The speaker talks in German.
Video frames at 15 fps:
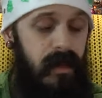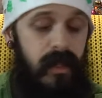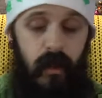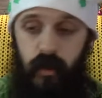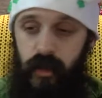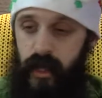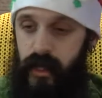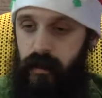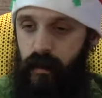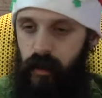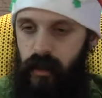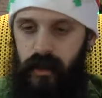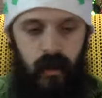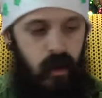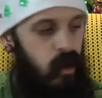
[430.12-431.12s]
die Luchess
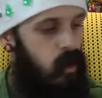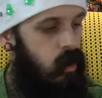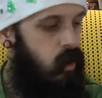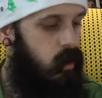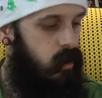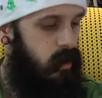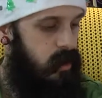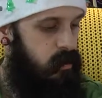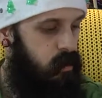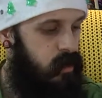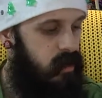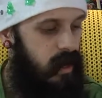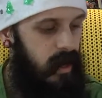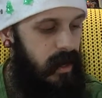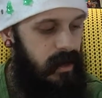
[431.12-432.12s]
Plus. Und das
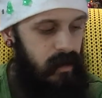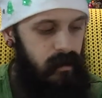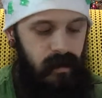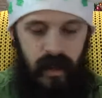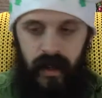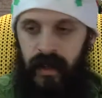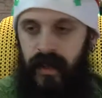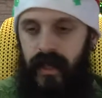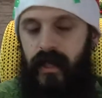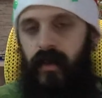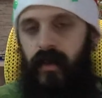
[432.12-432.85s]
Plus-Item, das